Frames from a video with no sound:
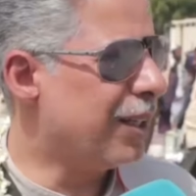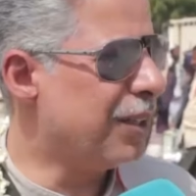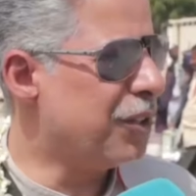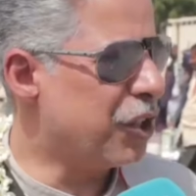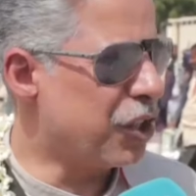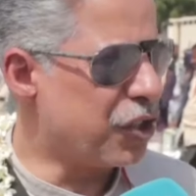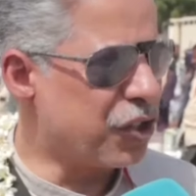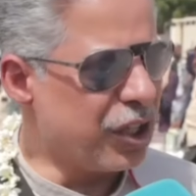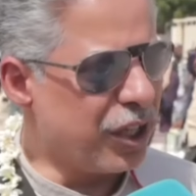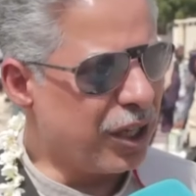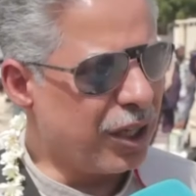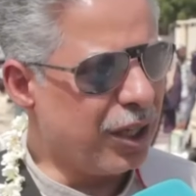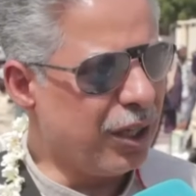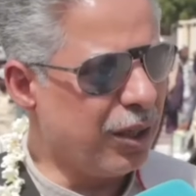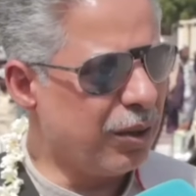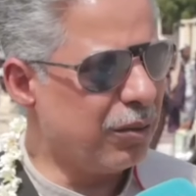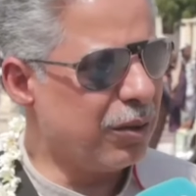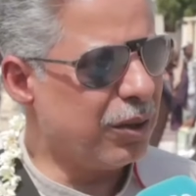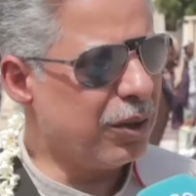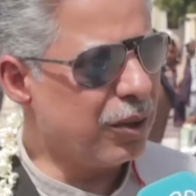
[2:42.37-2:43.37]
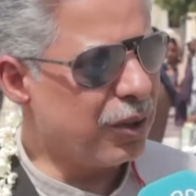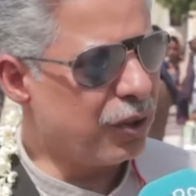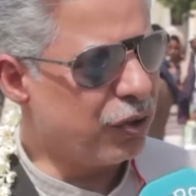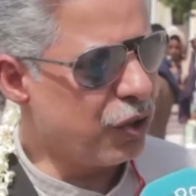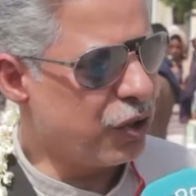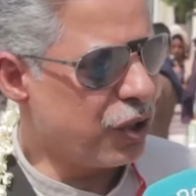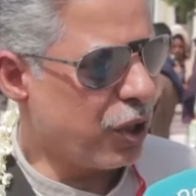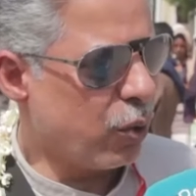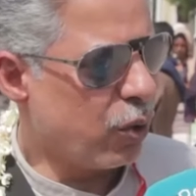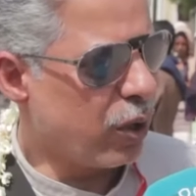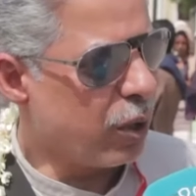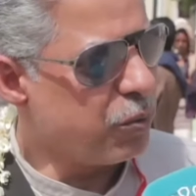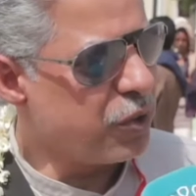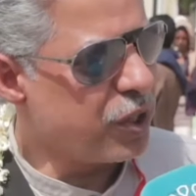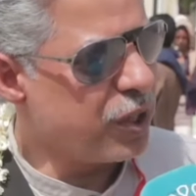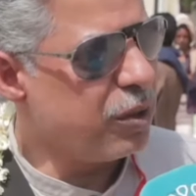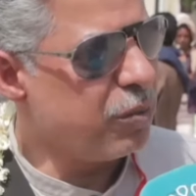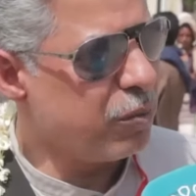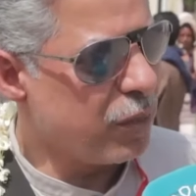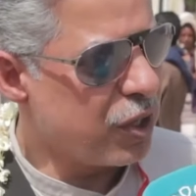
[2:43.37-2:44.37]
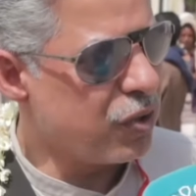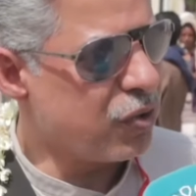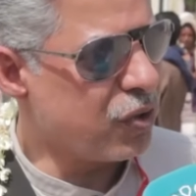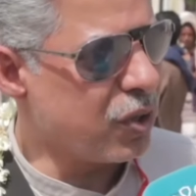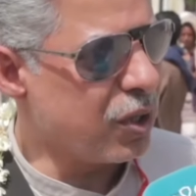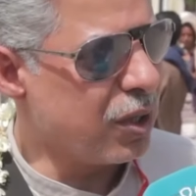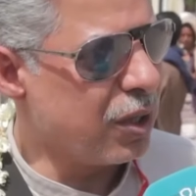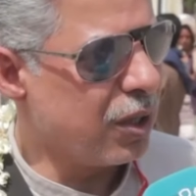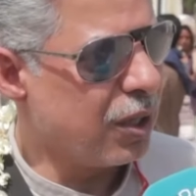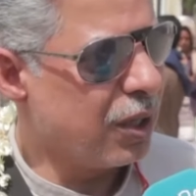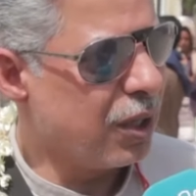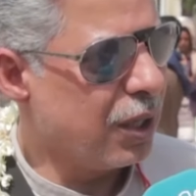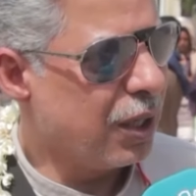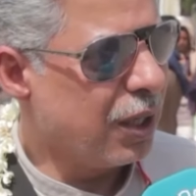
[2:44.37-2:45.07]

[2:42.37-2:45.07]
انجزنا 59 منزل